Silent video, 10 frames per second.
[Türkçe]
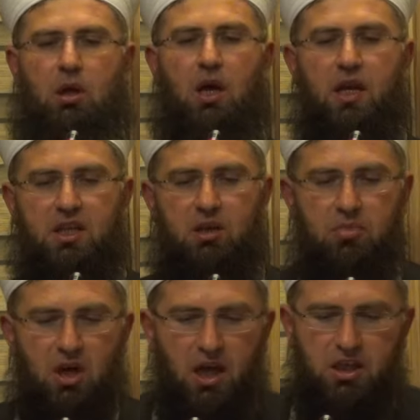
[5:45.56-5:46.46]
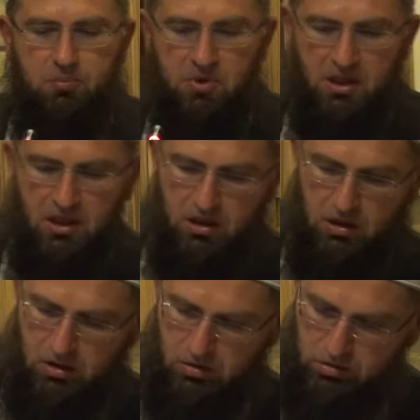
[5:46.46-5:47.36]
An İmran İbni
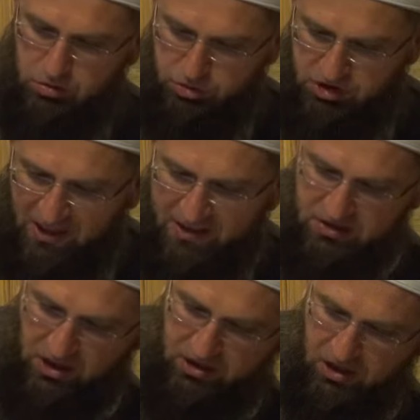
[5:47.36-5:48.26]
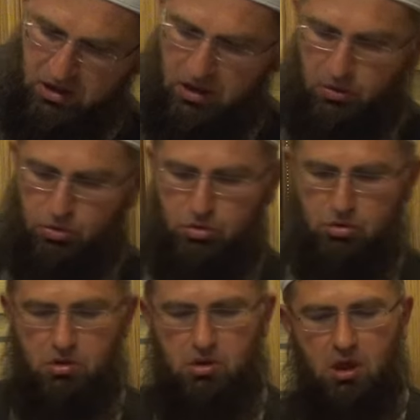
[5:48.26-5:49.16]
Hüseyin
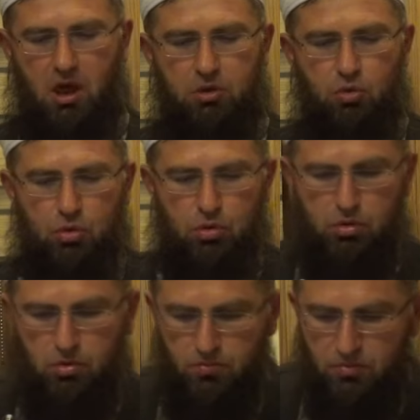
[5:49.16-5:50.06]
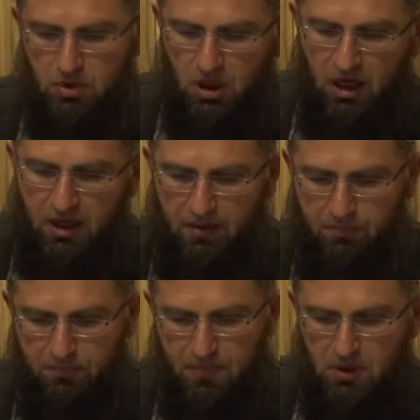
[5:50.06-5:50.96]
radıyallahu anhu kâle
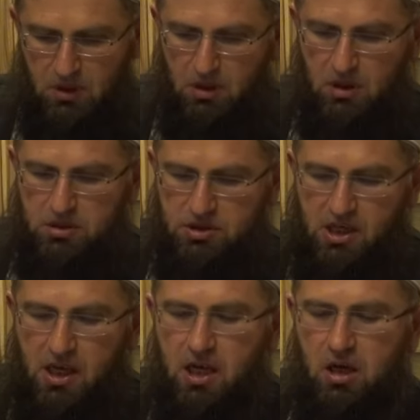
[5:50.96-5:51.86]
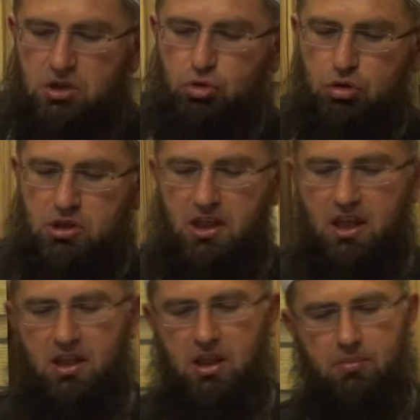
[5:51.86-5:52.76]
Ce'e racülün
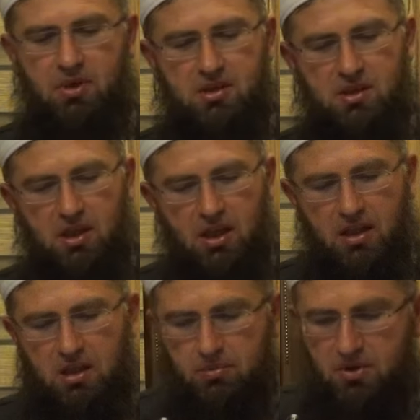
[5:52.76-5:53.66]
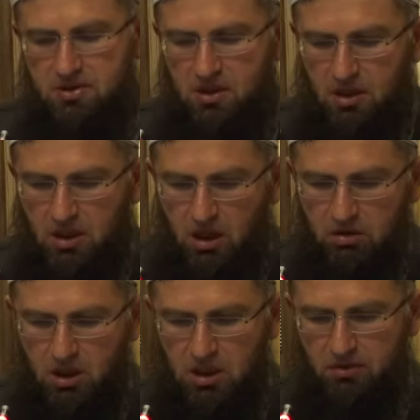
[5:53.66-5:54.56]
ilen nebi, ilen nebi
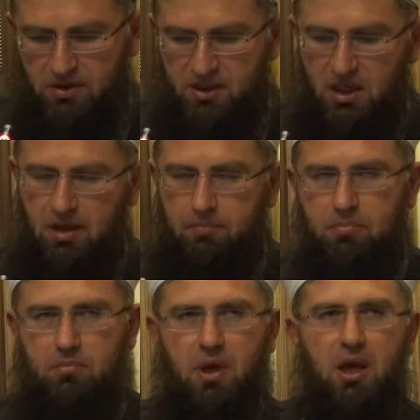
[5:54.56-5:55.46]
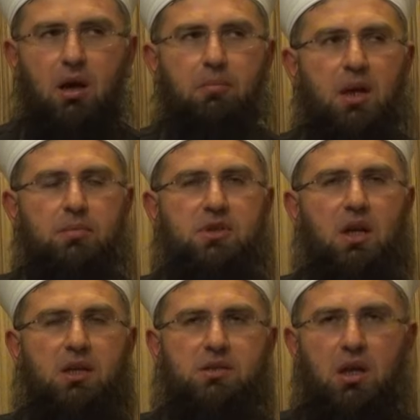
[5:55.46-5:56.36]
sallallahu aleyhi ve sellem. Peygamberimiz
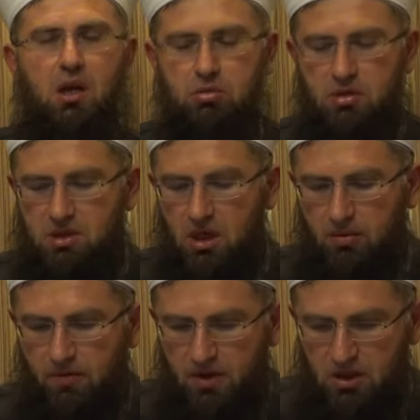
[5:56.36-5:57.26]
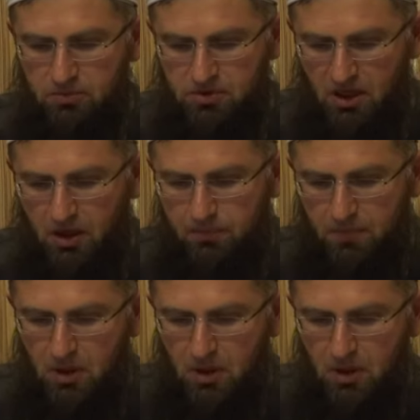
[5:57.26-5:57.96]
aleyhissalatu vesselam Efendimiz'e